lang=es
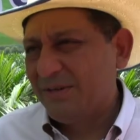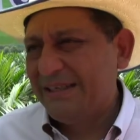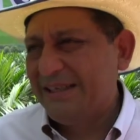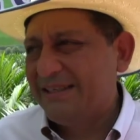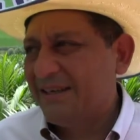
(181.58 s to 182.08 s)
Facultad de
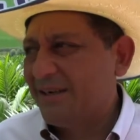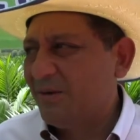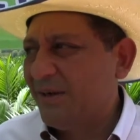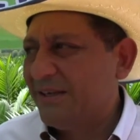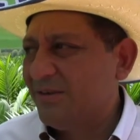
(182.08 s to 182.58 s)
Ciencias
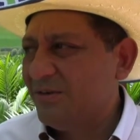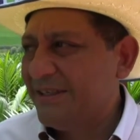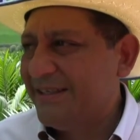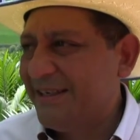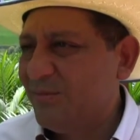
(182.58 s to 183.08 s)
Agrícolas nos
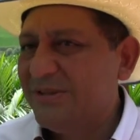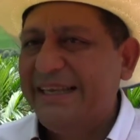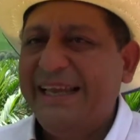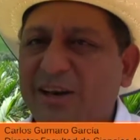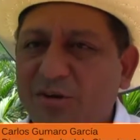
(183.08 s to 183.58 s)
sentimos
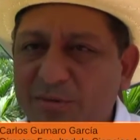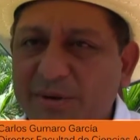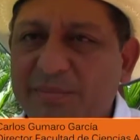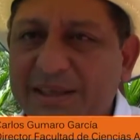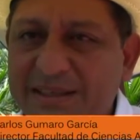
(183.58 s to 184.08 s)

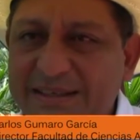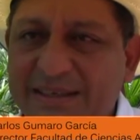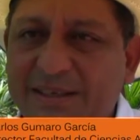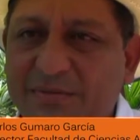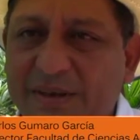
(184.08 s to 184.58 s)
enormemente
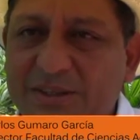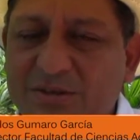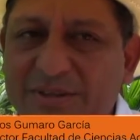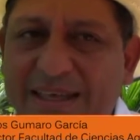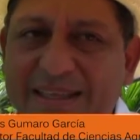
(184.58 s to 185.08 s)

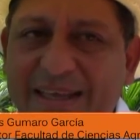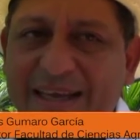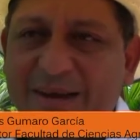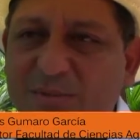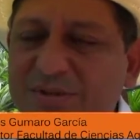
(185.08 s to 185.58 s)
satisfechos que
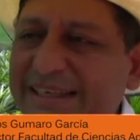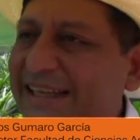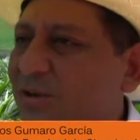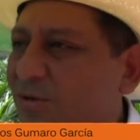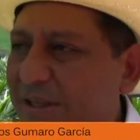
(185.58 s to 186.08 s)
tengamos el
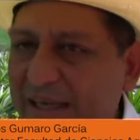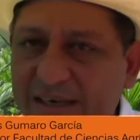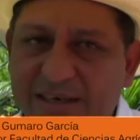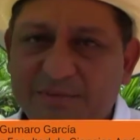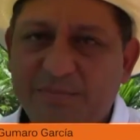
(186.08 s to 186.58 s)
total
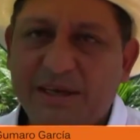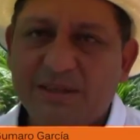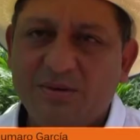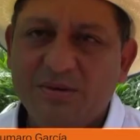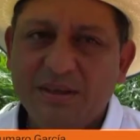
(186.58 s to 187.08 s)

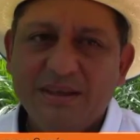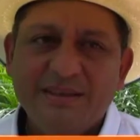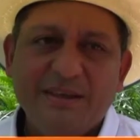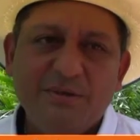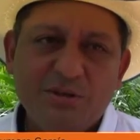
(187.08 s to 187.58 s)
respaldo
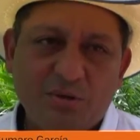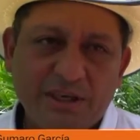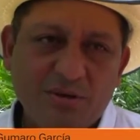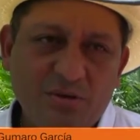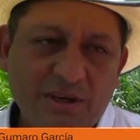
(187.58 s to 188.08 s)
de nuestro
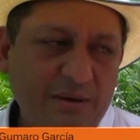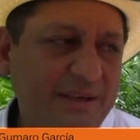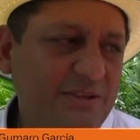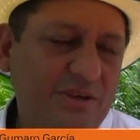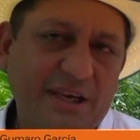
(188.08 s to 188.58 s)
rector, el
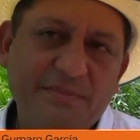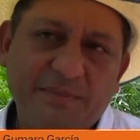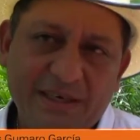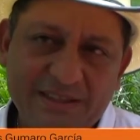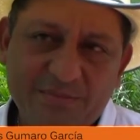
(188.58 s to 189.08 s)
maestro Jaime
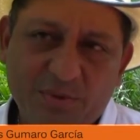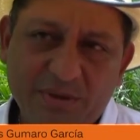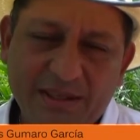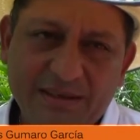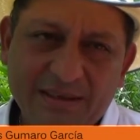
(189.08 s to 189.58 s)
Valls
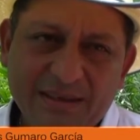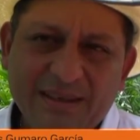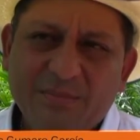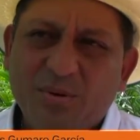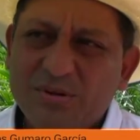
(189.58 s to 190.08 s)
Esponda,
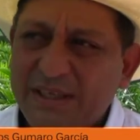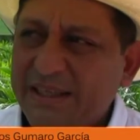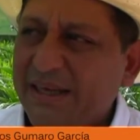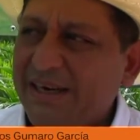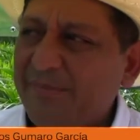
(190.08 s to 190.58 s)
por
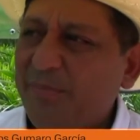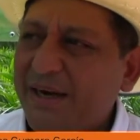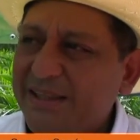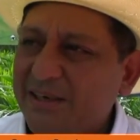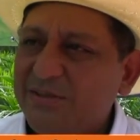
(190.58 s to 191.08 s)
citarle.
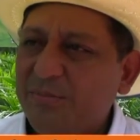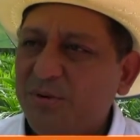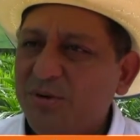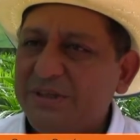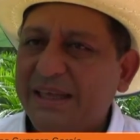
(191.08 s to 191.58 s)
Parte de los
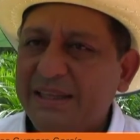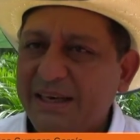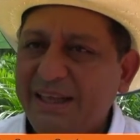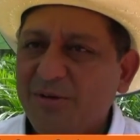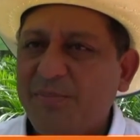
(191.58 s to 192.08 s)
apoyos que ha
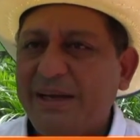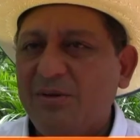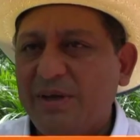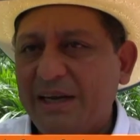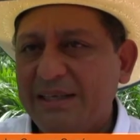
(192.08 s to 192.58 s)
tenido para
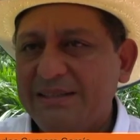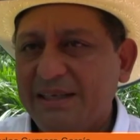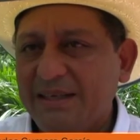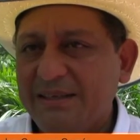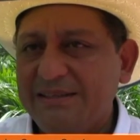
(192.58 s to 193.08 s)
lograr
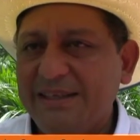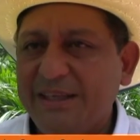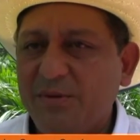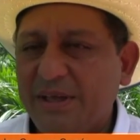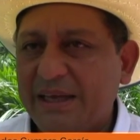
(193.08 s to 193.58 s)
este
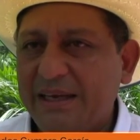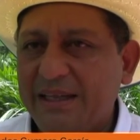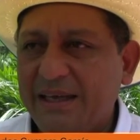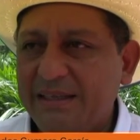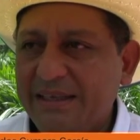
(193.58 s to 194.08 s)
distintivo de
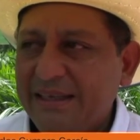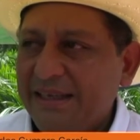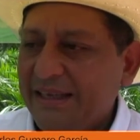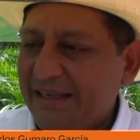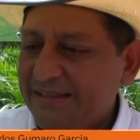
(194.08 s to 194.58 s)
calidad
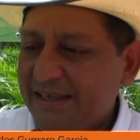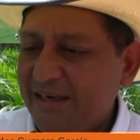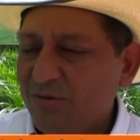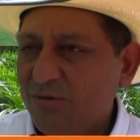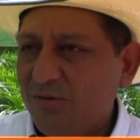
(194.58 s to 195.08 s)
es que en
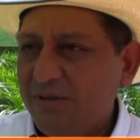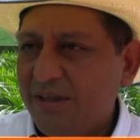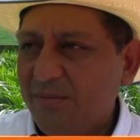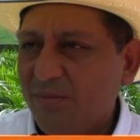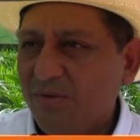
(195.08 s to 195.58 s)
los
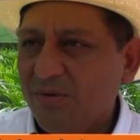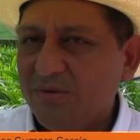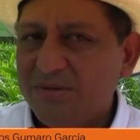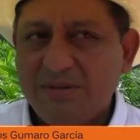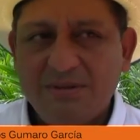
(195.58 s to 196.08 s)

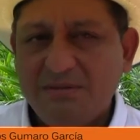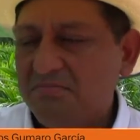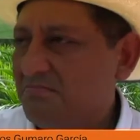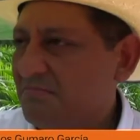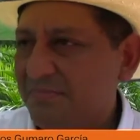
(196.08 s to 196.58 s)
últimos